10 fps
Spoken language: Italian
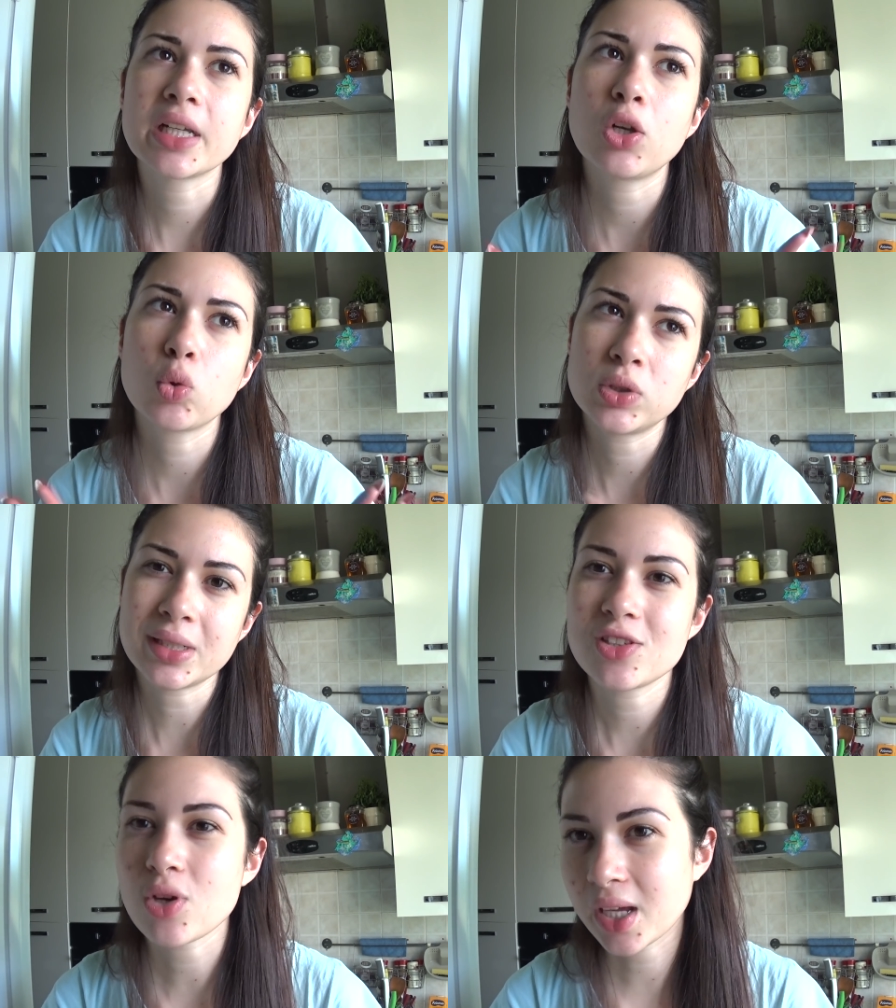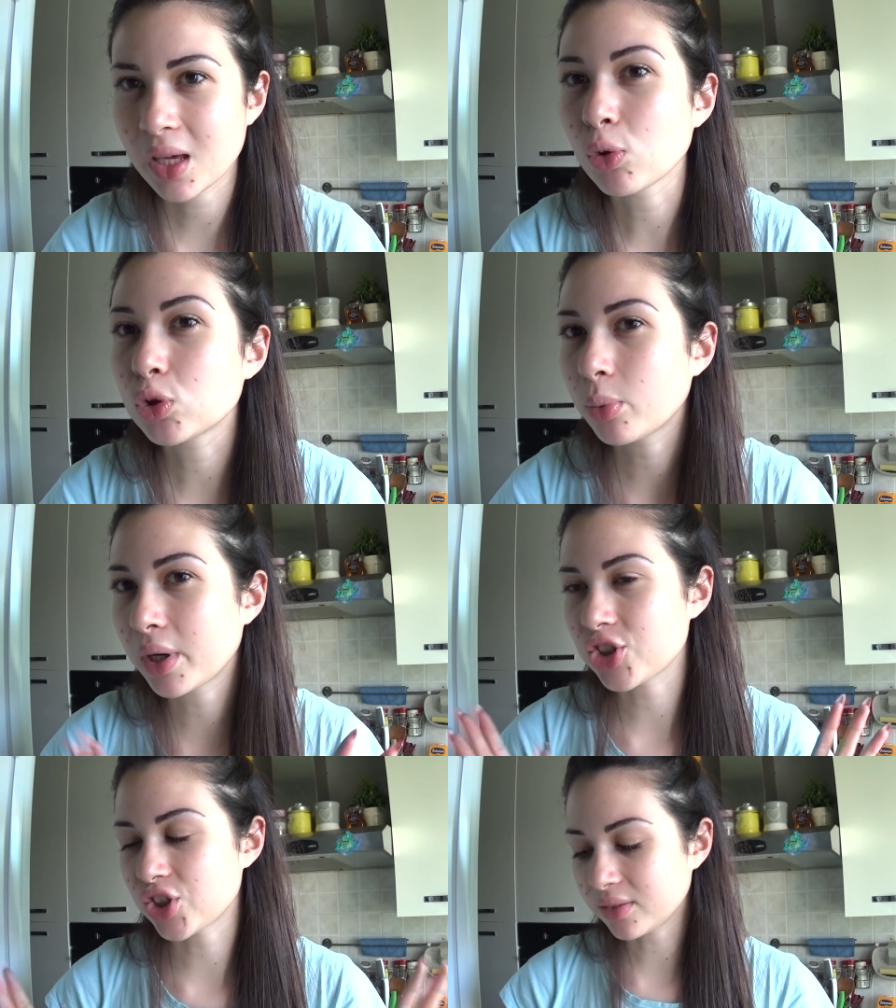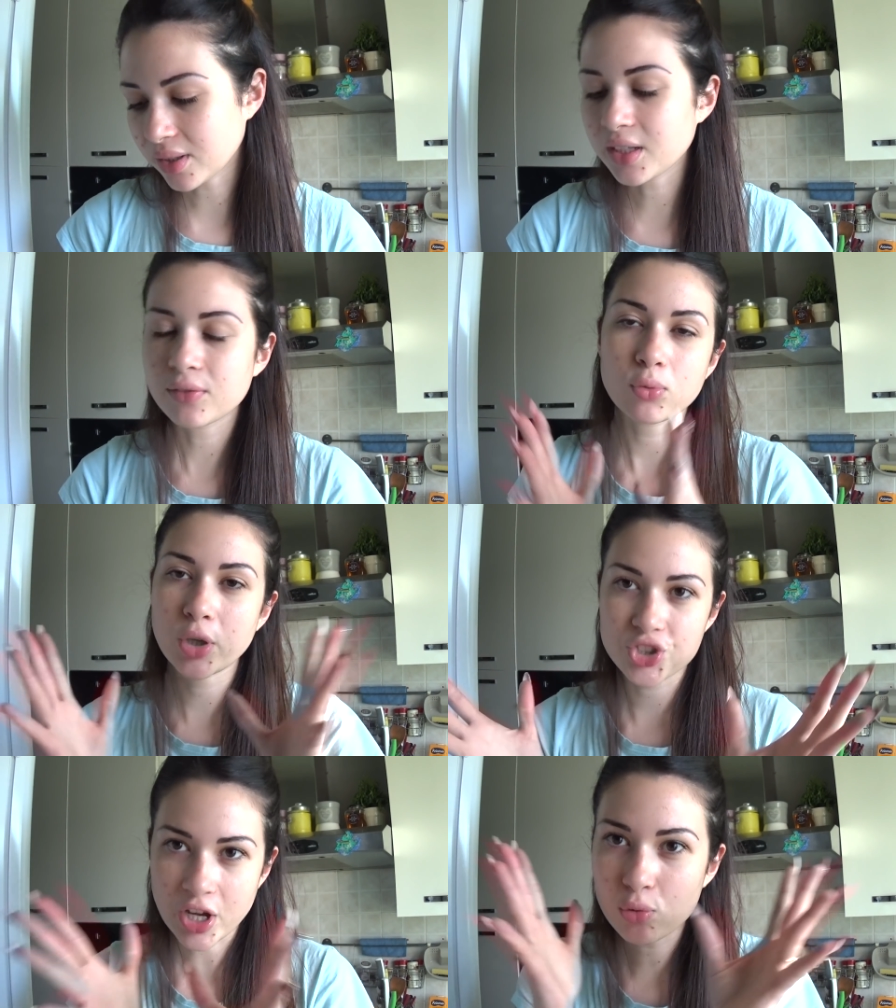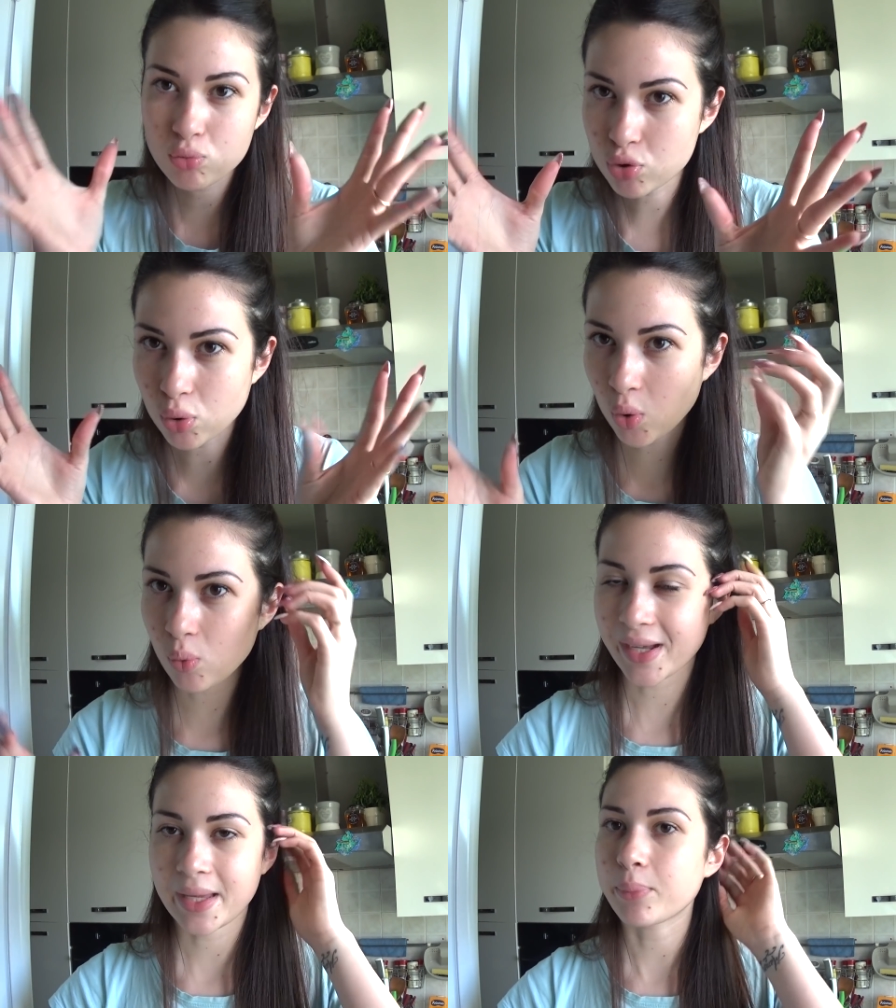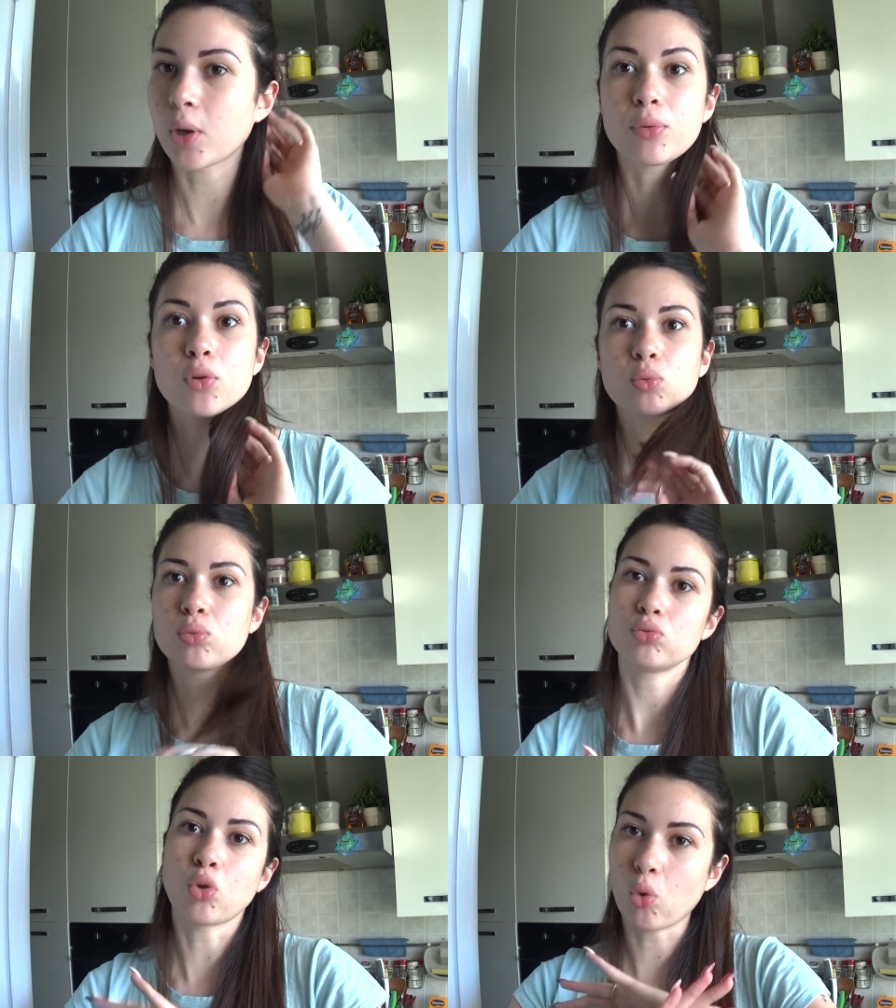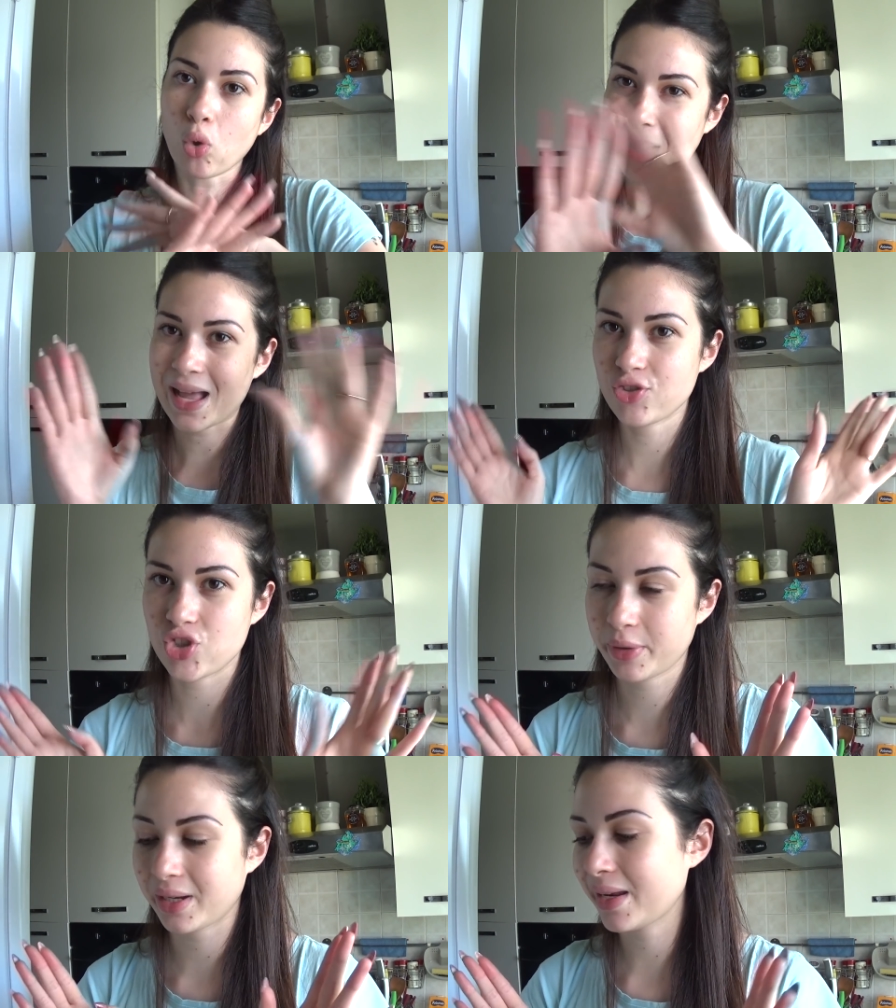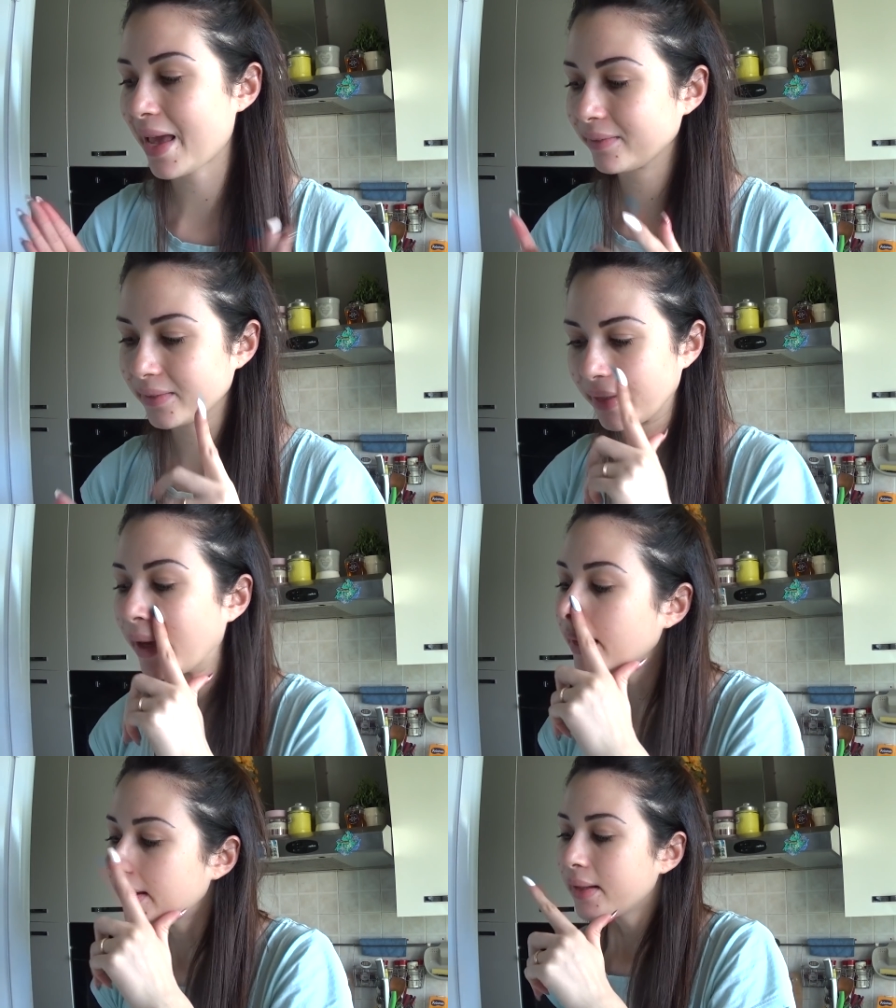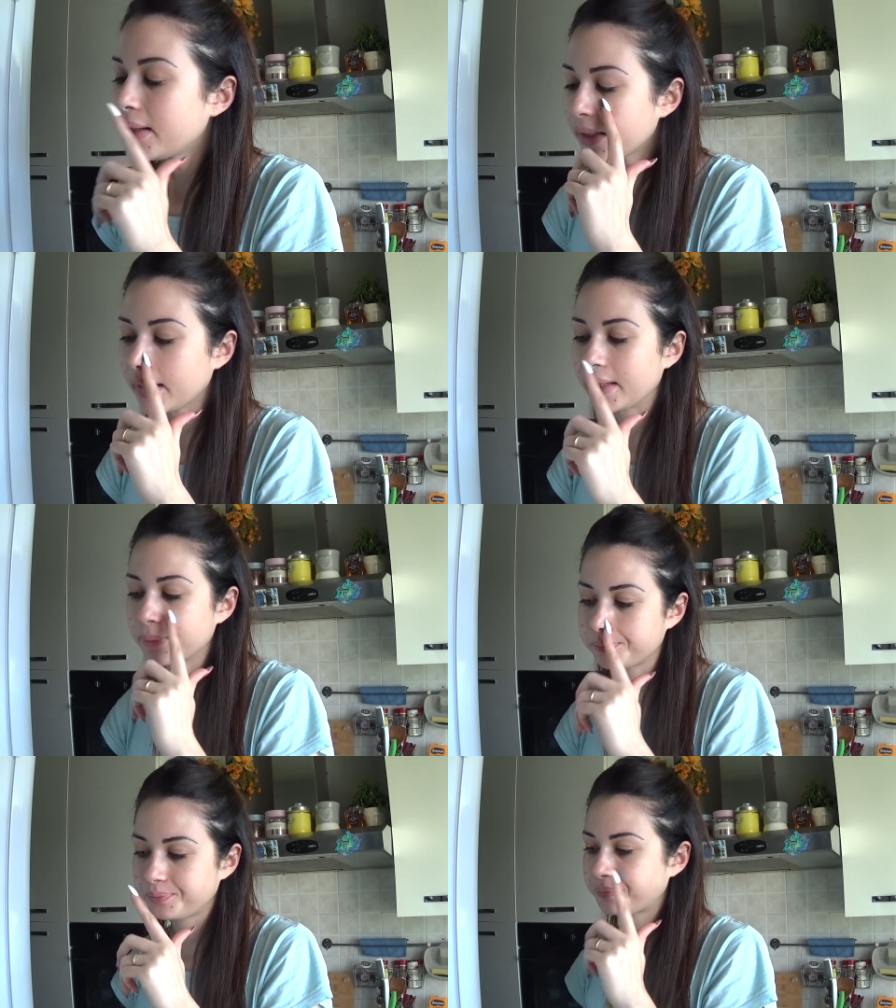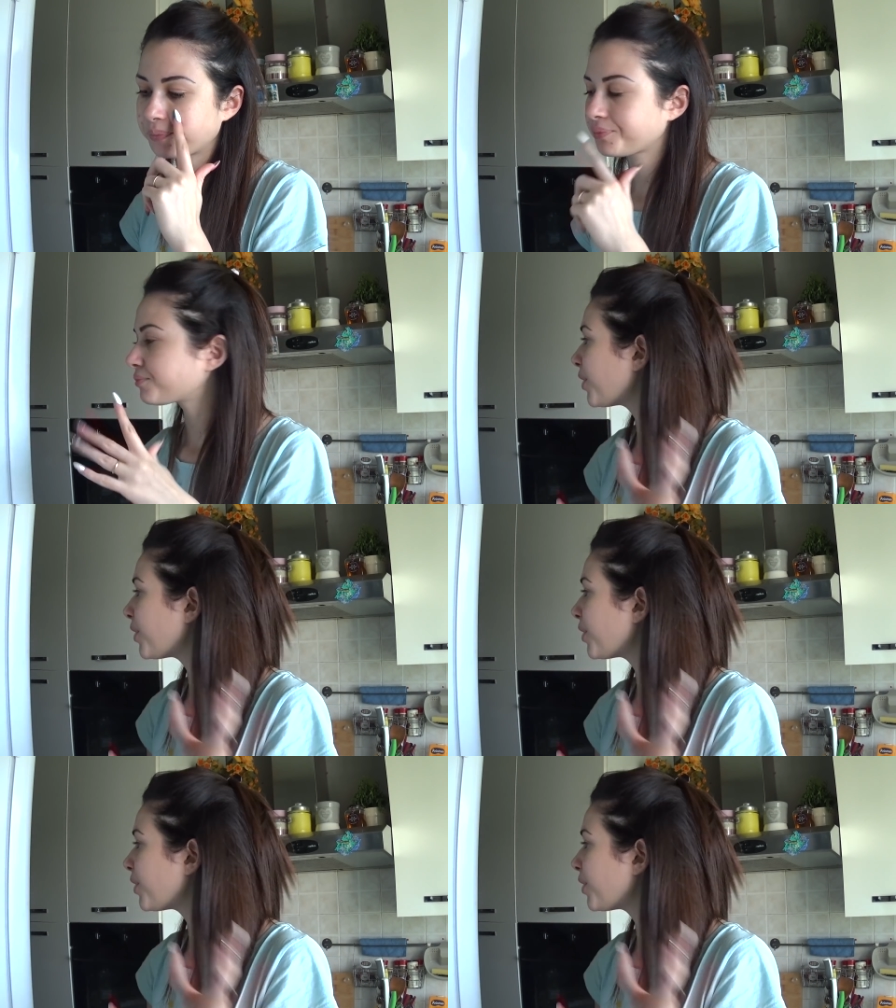che lo utilizzo anche molto per le centrifughe cioè non sono una che proprio non, non lo mangia per niente e, ehm,